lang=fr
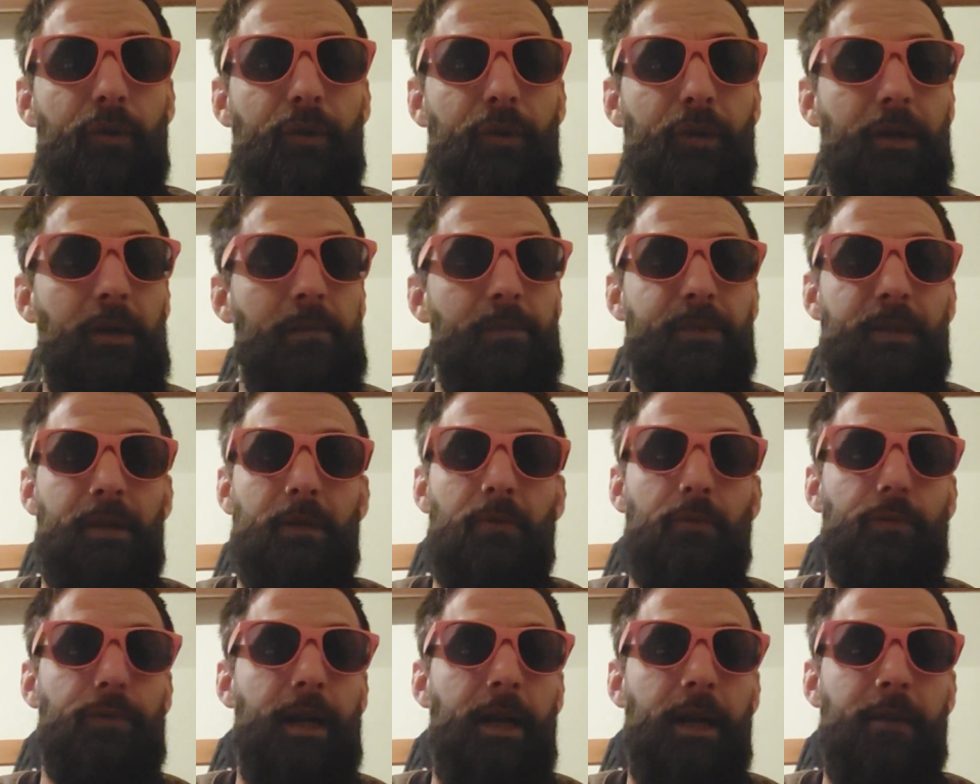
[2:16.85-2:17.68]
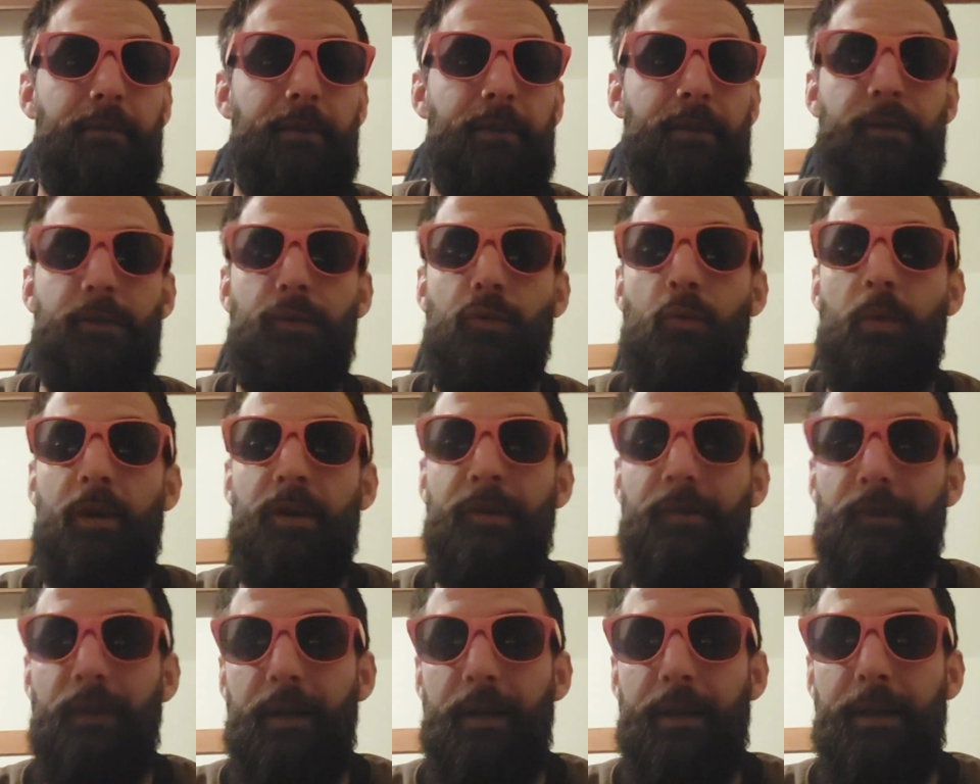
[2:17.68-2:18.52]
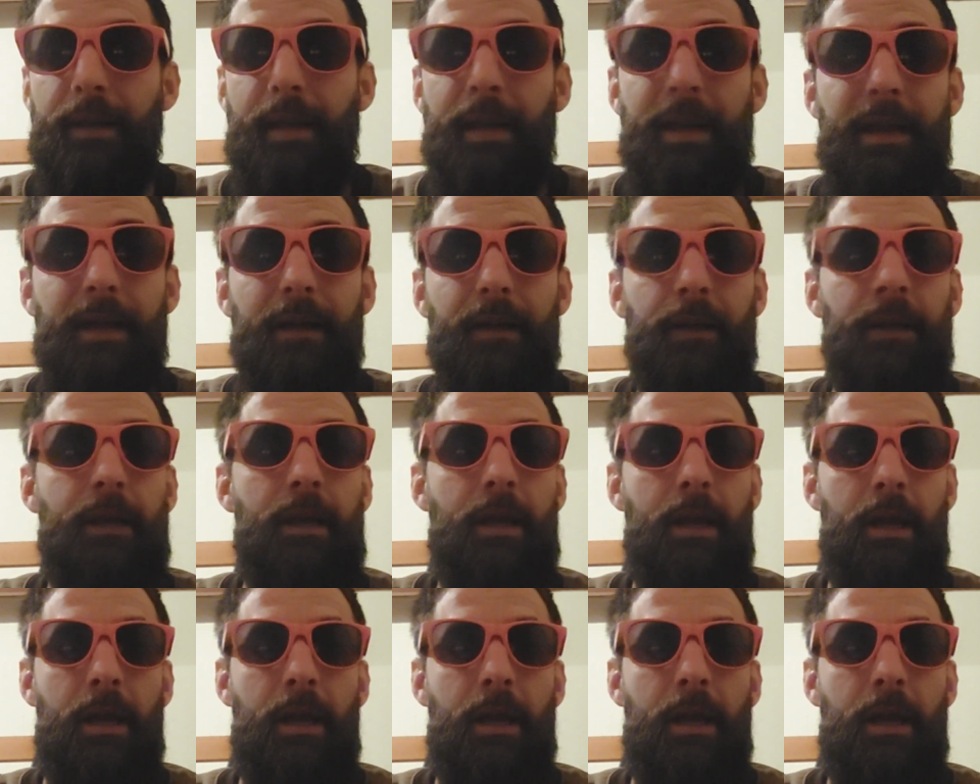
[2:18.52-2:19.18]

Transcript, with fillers: c'est comme ça qu'on arrive à se coincer un nerf,